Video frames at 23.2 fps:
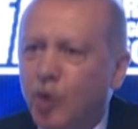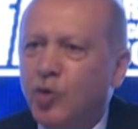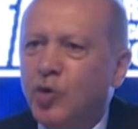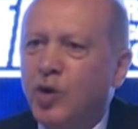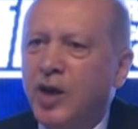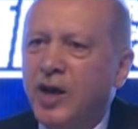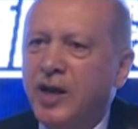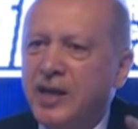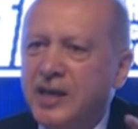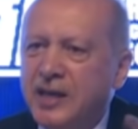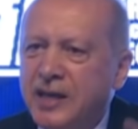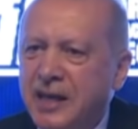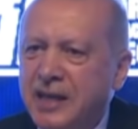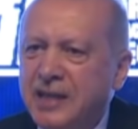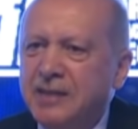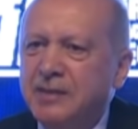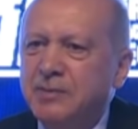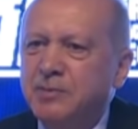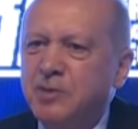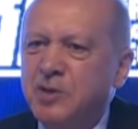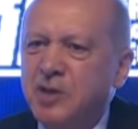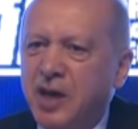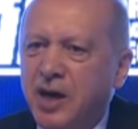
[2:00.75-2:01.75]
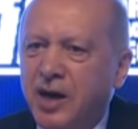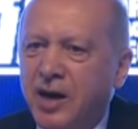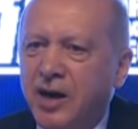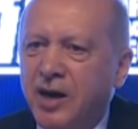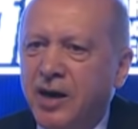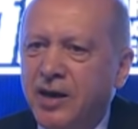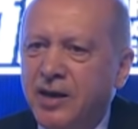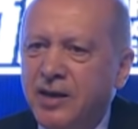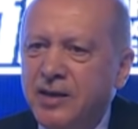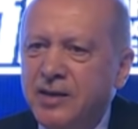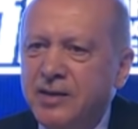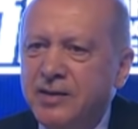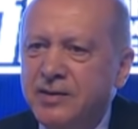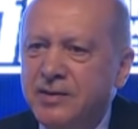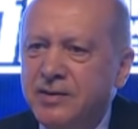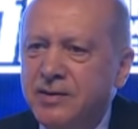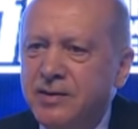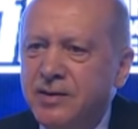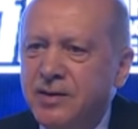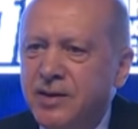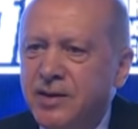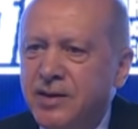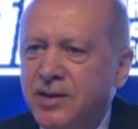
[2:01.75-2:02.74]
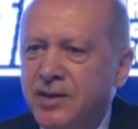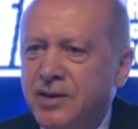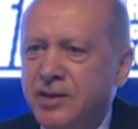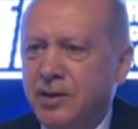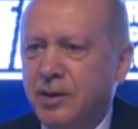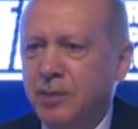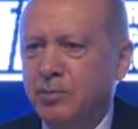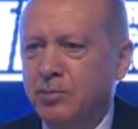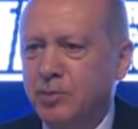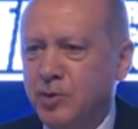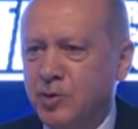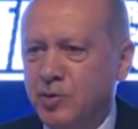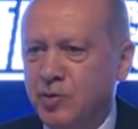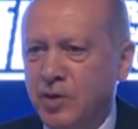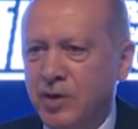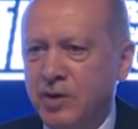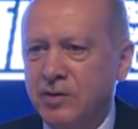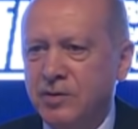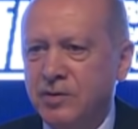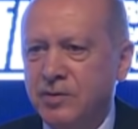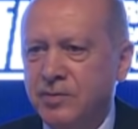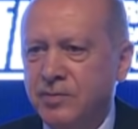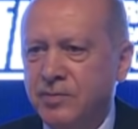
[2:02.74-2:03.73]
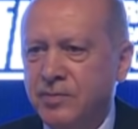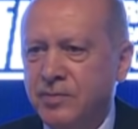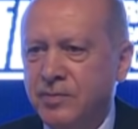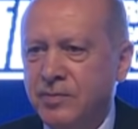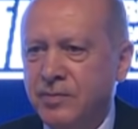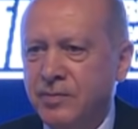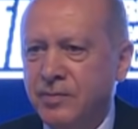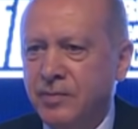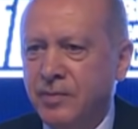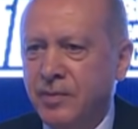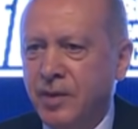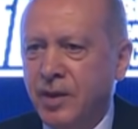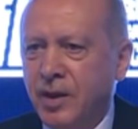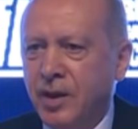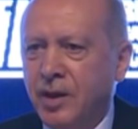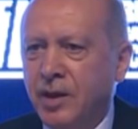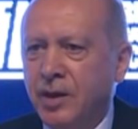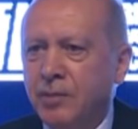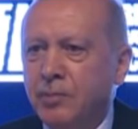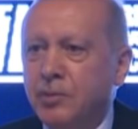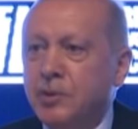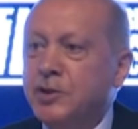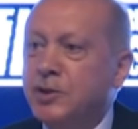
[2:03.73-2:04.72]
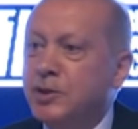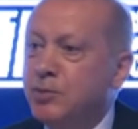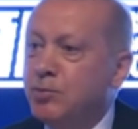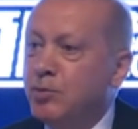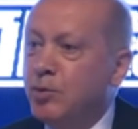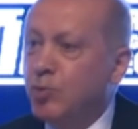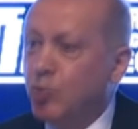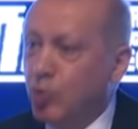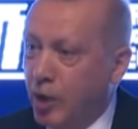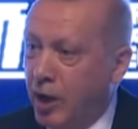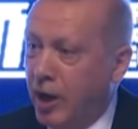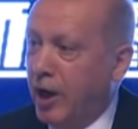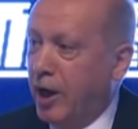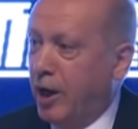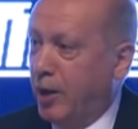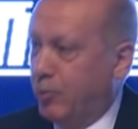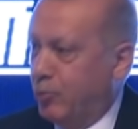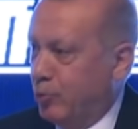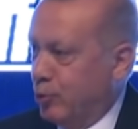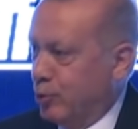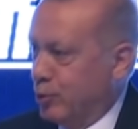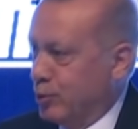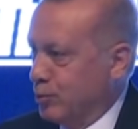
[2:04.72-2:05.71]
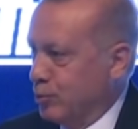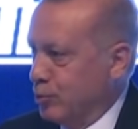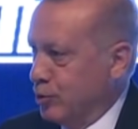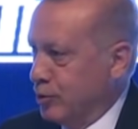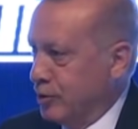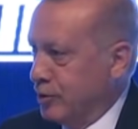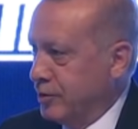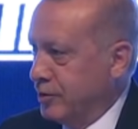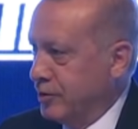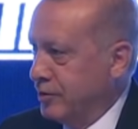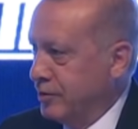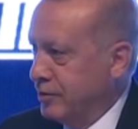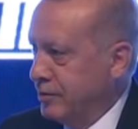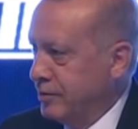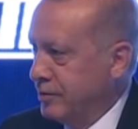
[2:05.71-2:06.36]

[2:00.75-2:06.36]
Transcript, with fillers: dört tane kendimize ait gemimiz var. Biz şimdi bunlarla yapıyoruz bu işi.